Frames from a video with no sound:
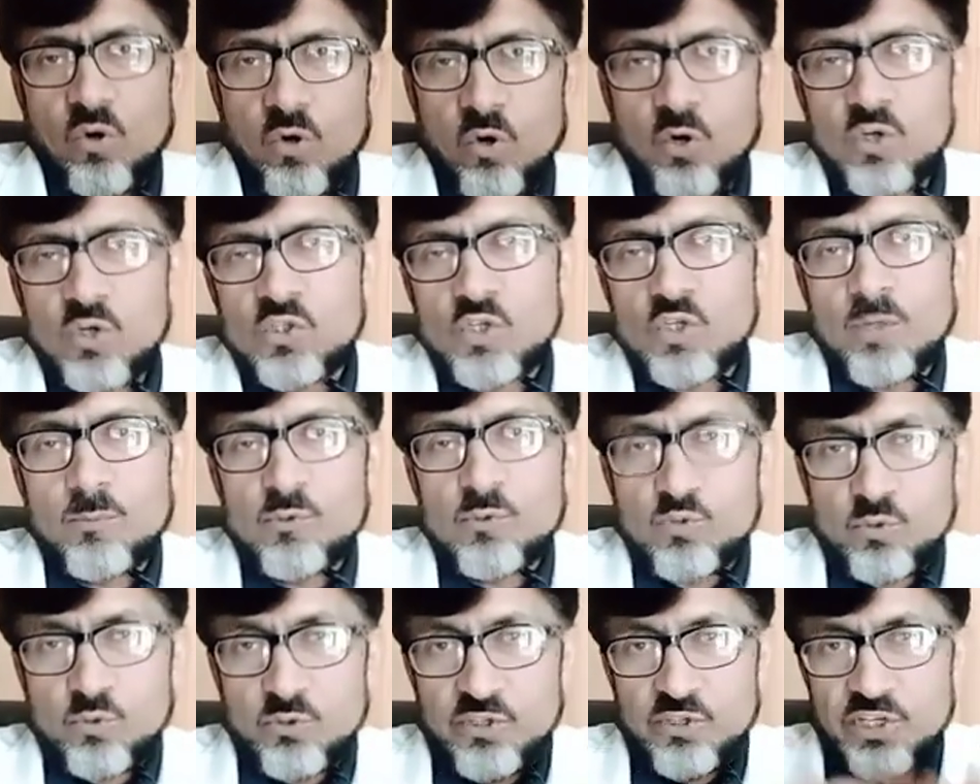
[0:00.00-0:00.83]
और जब हम
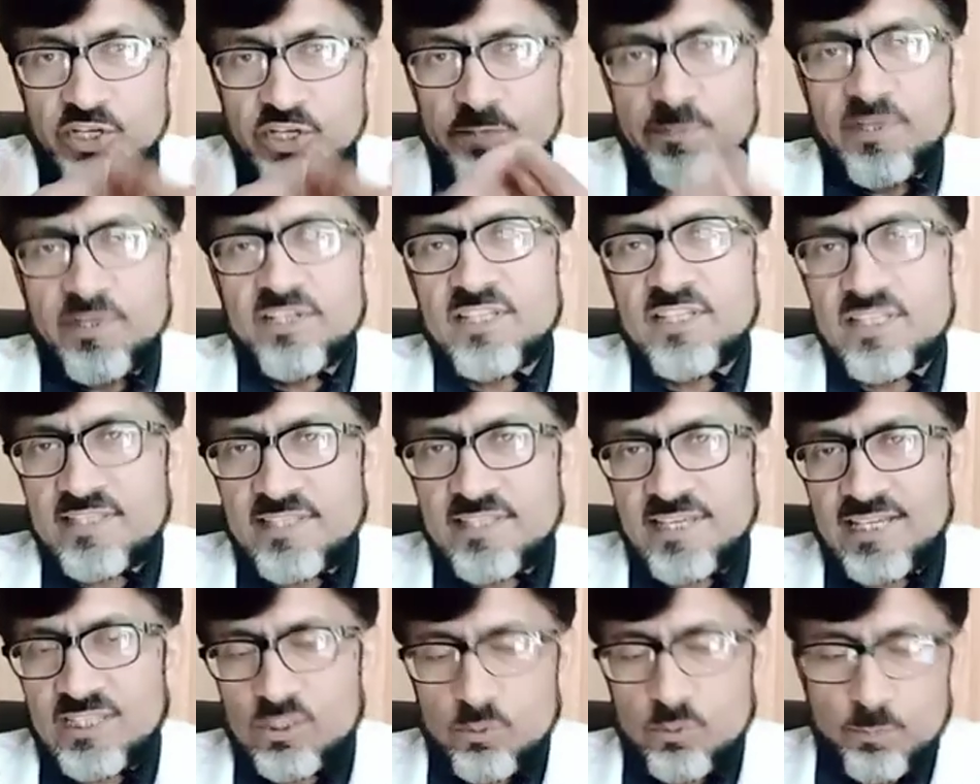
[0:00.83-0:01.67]
उसको ट्रीटमेंट
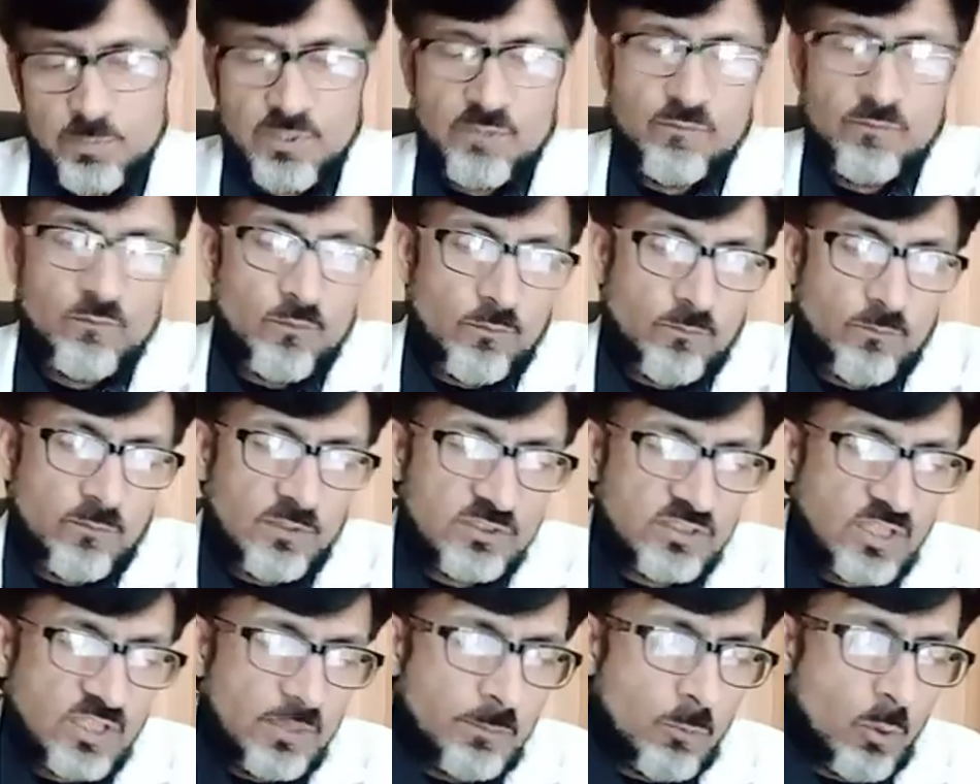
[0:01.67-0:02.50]
देते हैं तो फिर वो
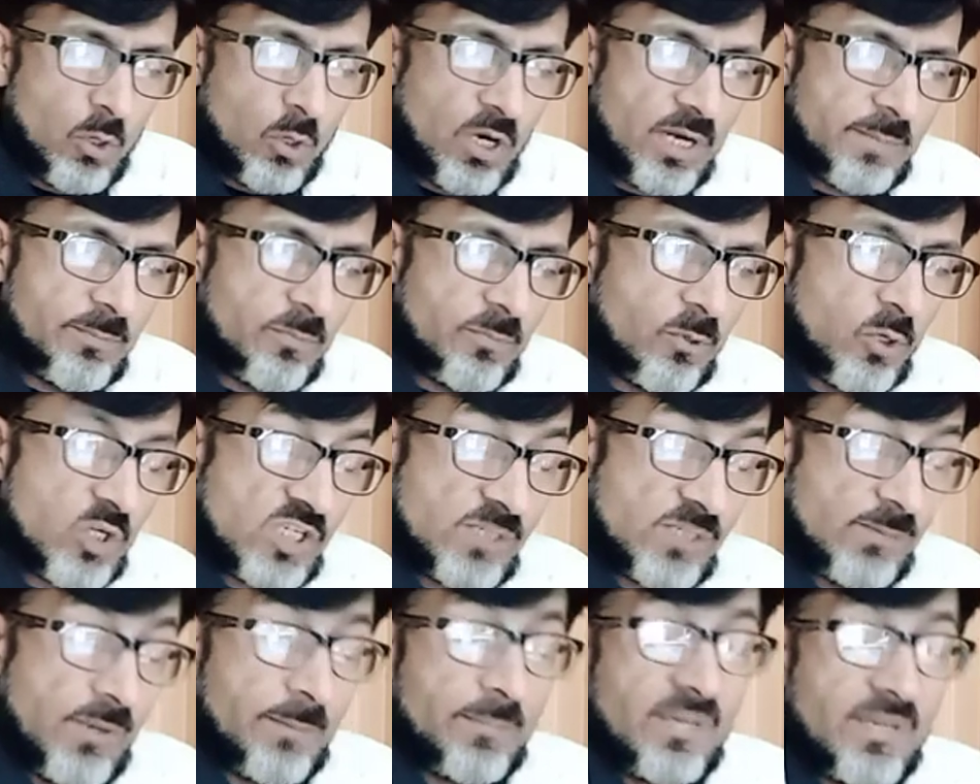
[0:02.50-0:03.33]
फर्दर मोर
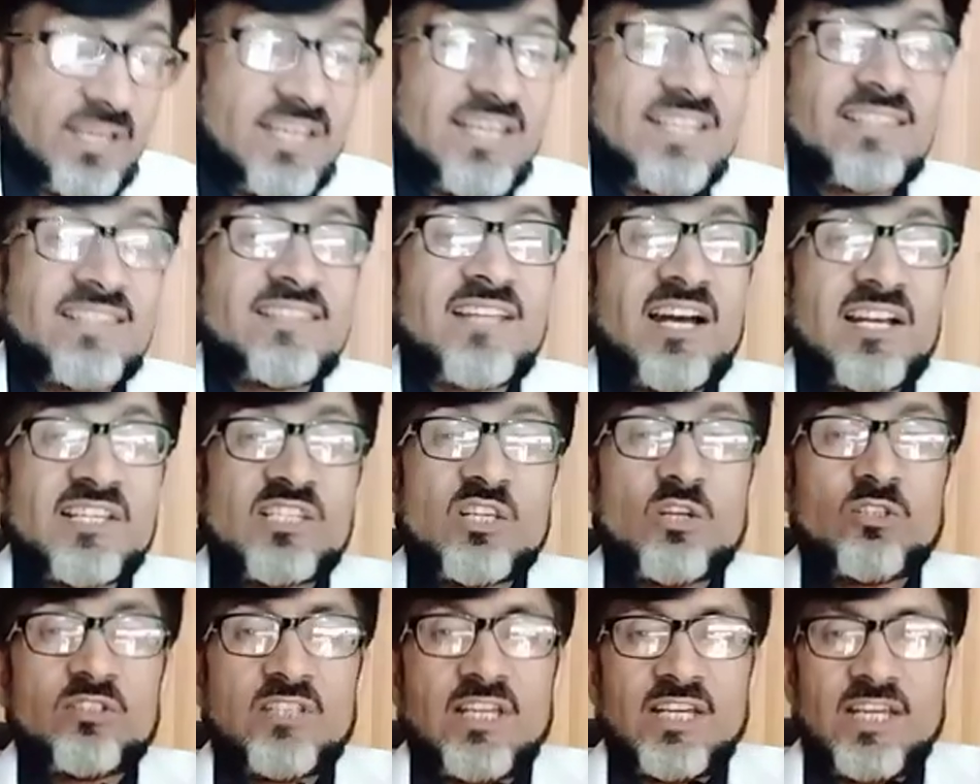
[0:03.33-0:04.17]
रिपोर्ट्स में हमें ये
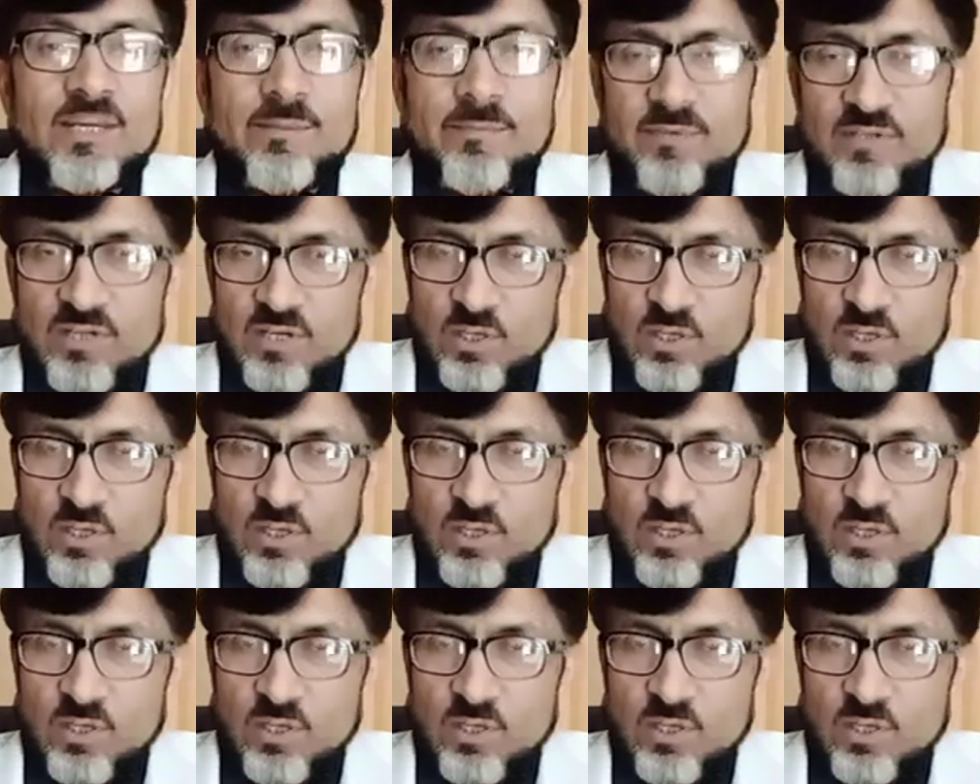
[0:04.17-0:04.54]
अंदाज़ा होता है कि